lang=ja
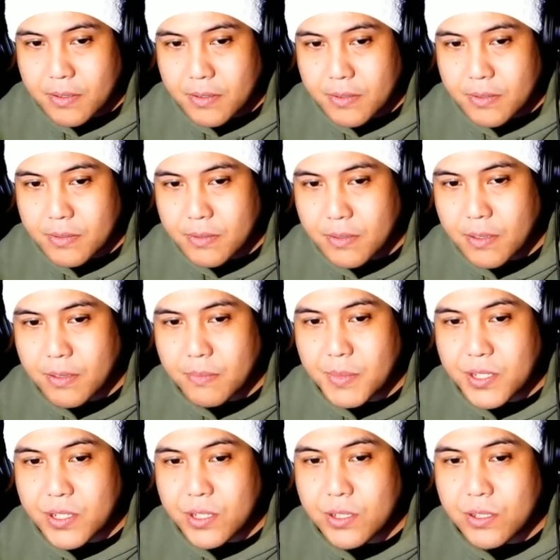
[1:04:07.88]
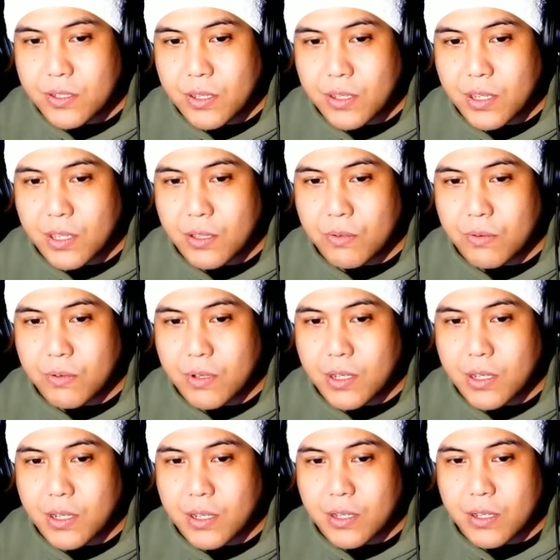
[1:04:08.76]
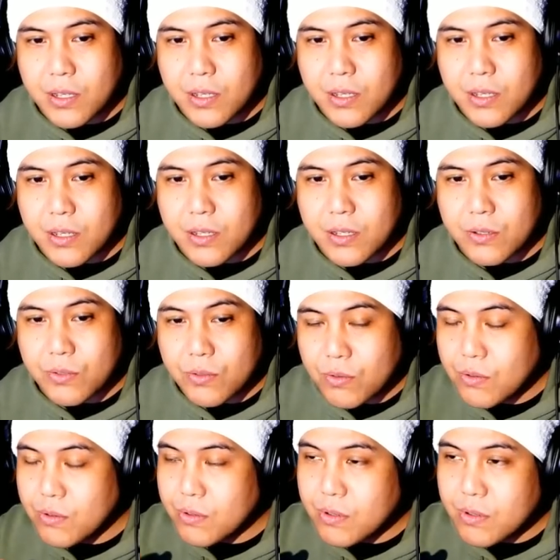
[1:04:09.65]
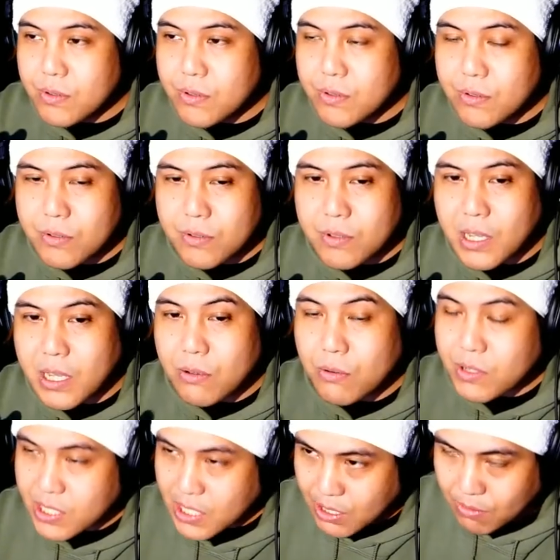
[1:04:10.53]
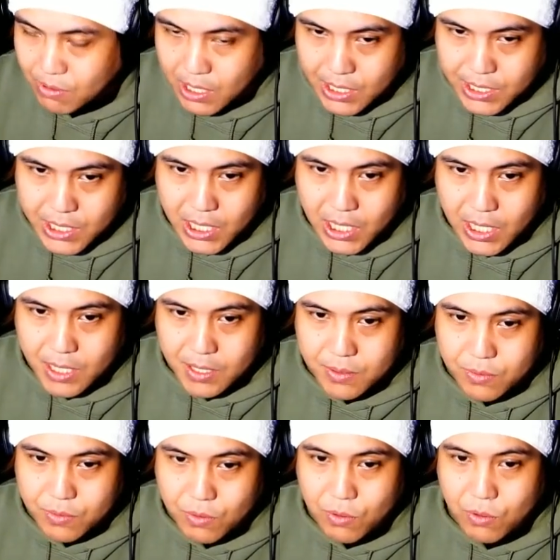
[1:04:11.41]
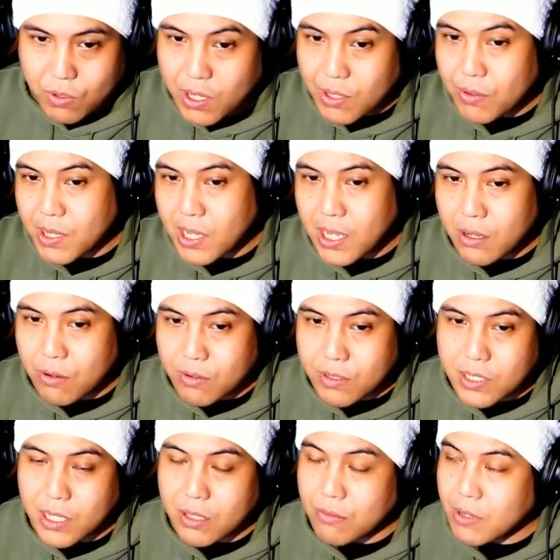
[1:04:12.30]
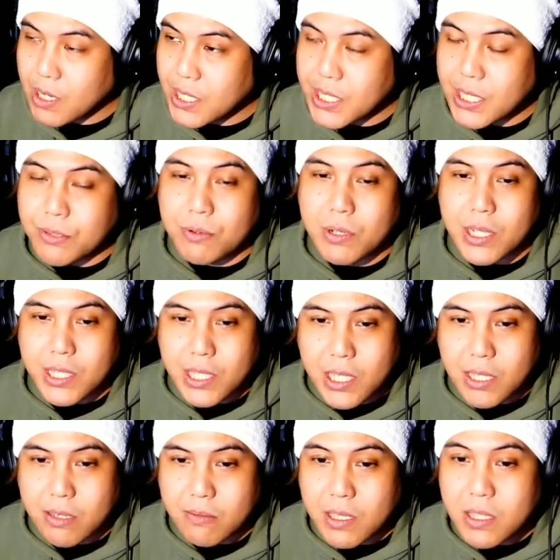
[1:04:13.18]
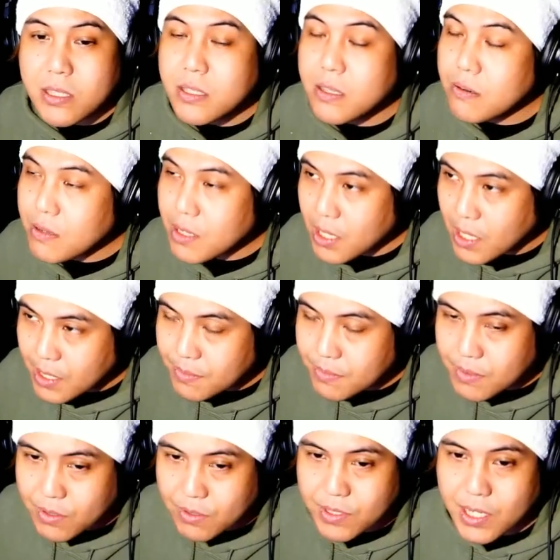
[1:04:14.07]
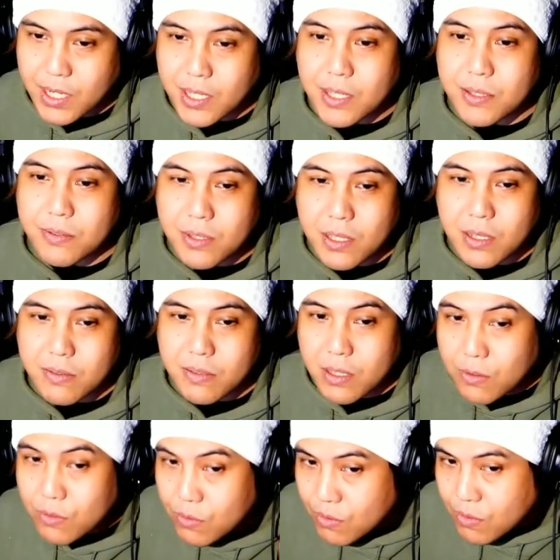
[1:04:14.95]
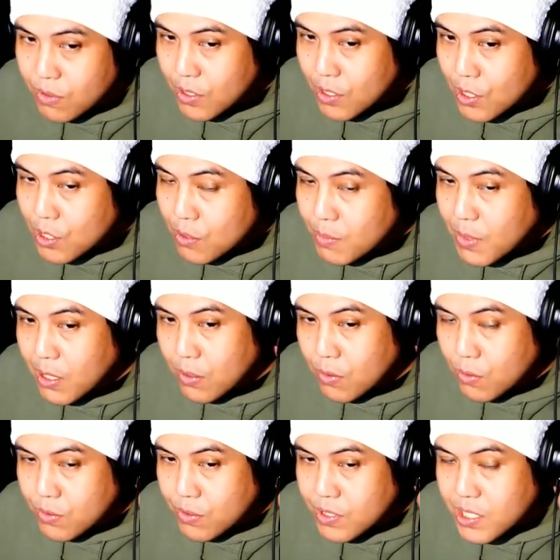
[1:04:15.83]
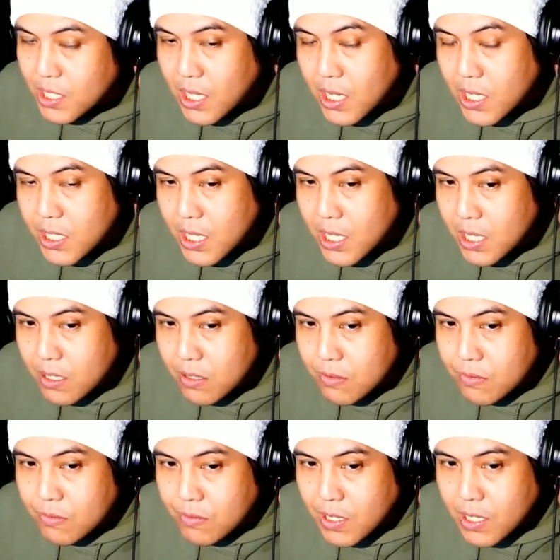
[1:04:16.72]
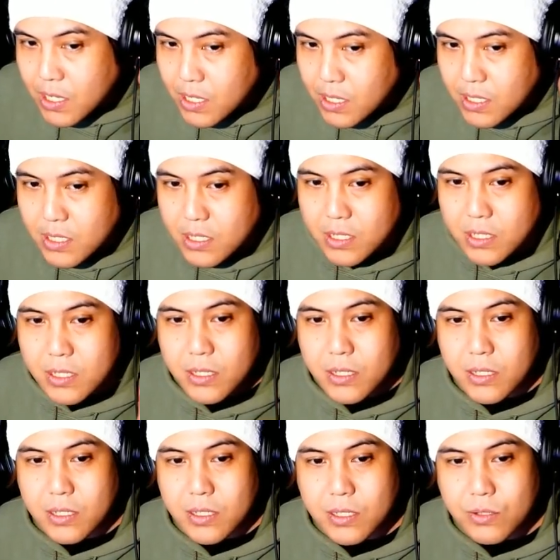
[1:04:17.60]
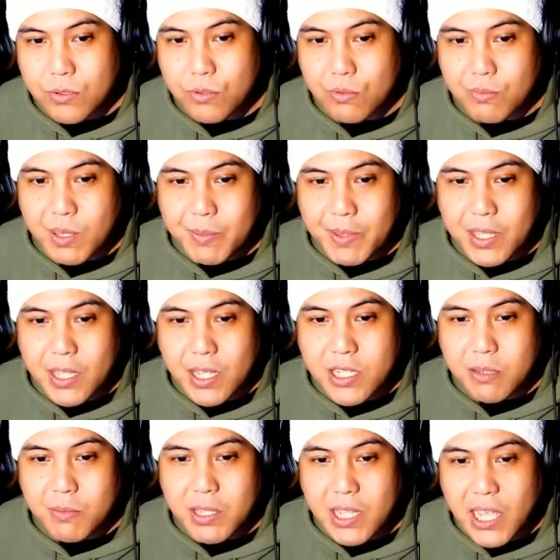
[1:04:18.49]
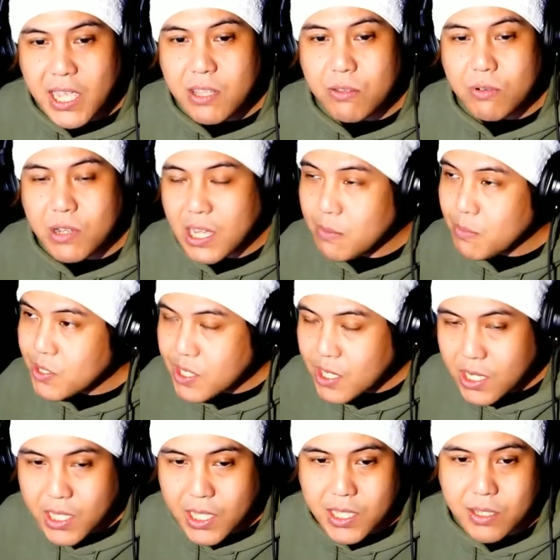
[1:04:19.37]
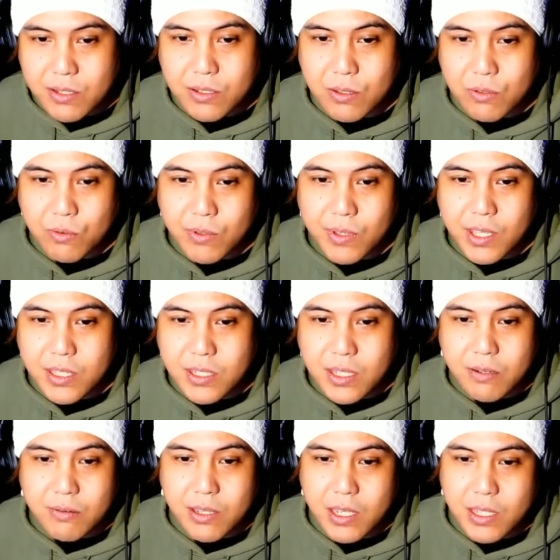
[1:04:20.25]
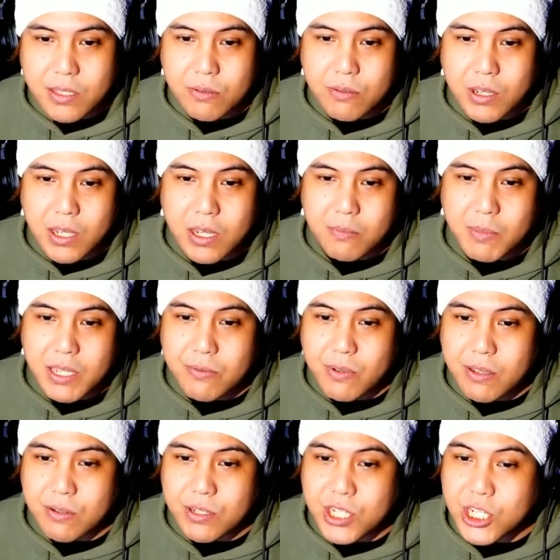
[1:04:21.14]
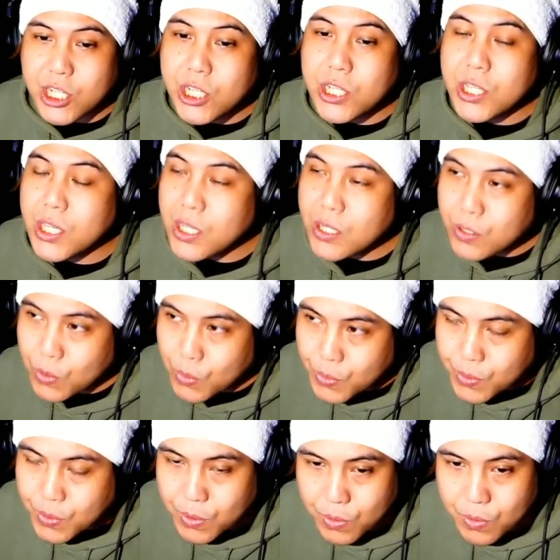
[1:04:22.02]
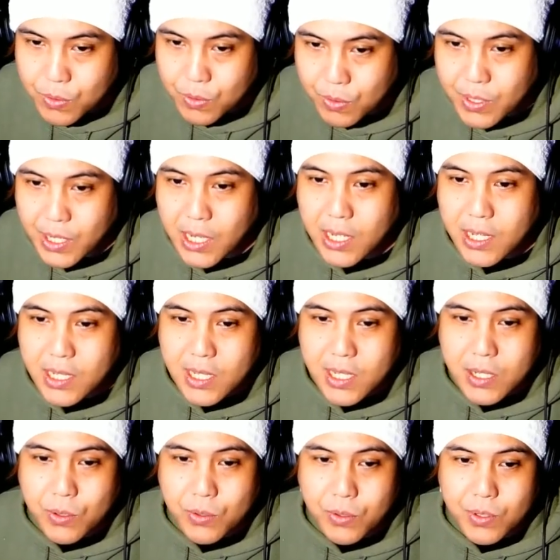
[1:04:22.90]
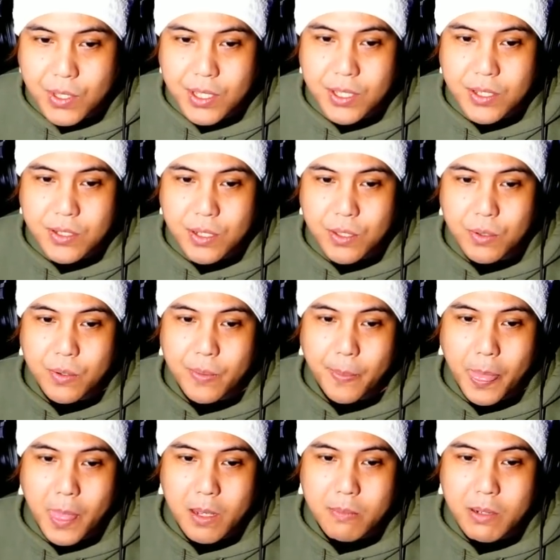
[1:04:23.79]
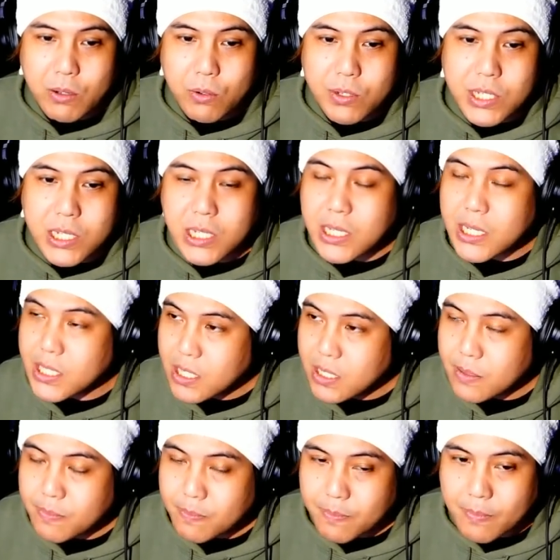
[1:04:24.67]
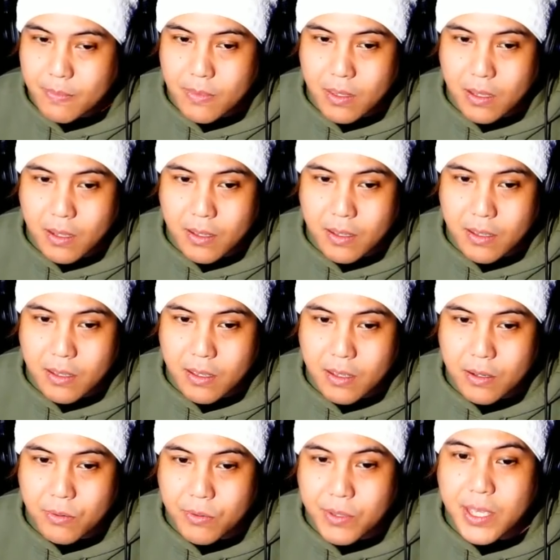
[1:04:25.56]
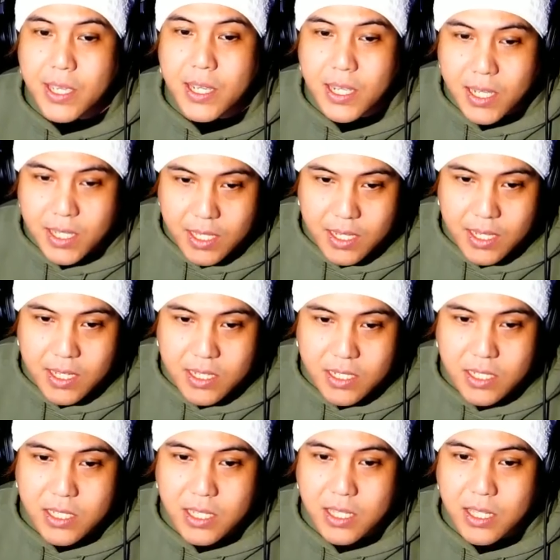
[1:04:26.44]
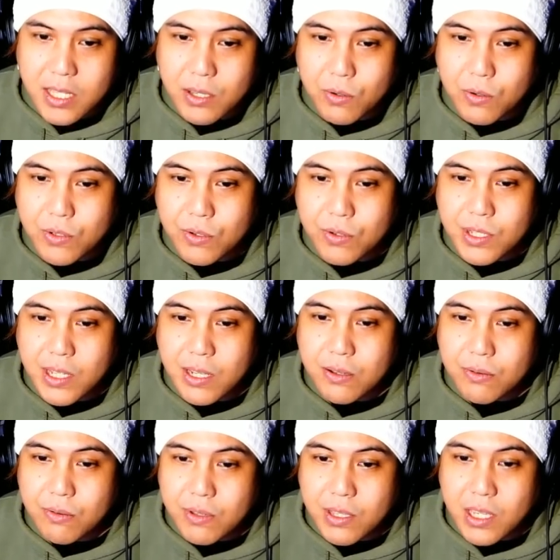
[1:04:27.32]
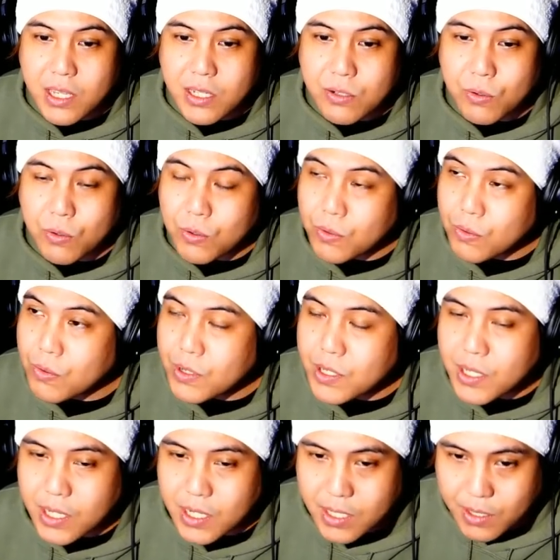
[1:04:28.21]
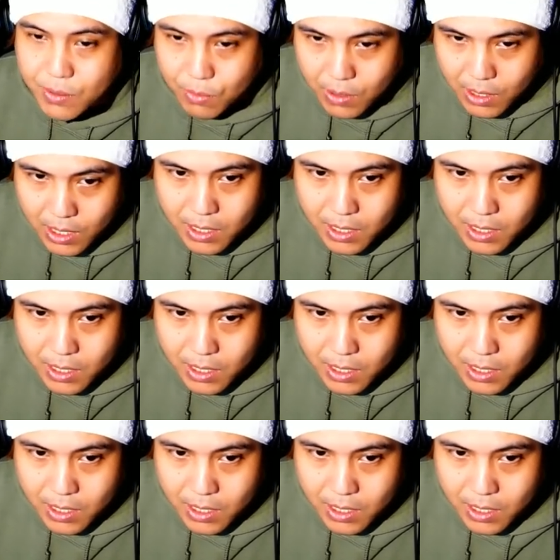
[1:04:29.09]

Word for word: で、まあ、親戚のこの看護師さんの方と他の看護師さんの方とかでエンゼルケアっていうのをされたんですね。でこの、まあ、ご存じない方は、ちょっと耳なじみないのかもしれないですけど、このエンゼルケアっていうのが、まあ、いわゆる死に化粧っていうようなことなんですけど、まあ、個人がね、穏やかで自然な表情になるように化粧を施したりだとか